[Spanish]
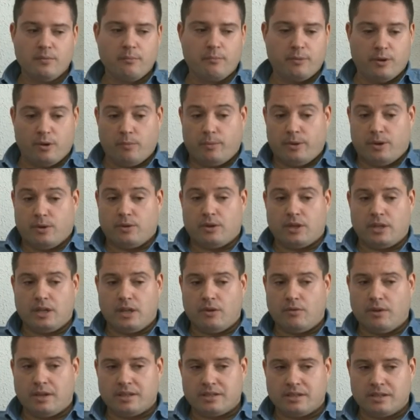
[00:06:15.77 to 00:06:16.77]
pero pero
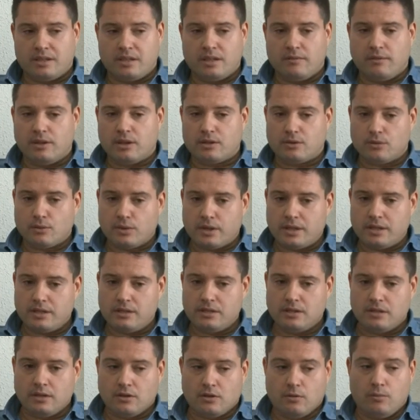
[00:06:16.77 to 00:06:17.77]
tenía una serie de
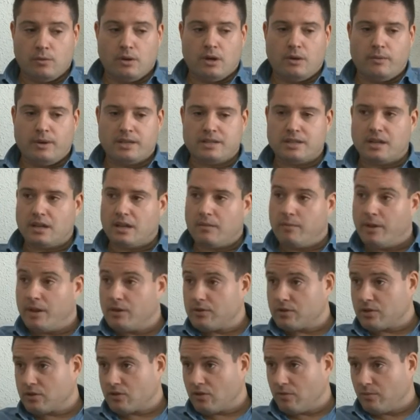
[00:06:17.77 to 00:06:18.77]
virtudes y cómo la voy a echar de
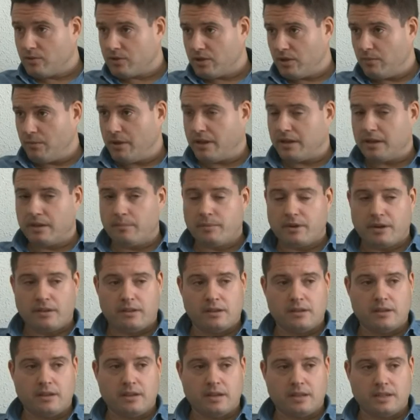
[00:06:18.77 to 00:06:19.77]
menos. Es como si el Madrid
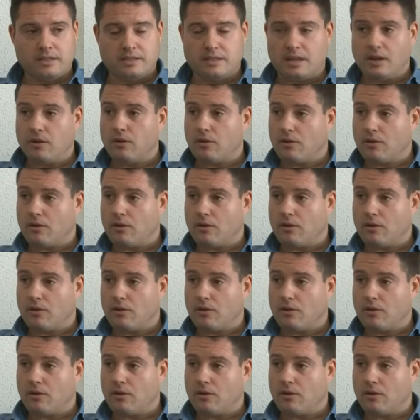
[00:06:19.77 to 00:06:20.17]
prescinde de Cristiano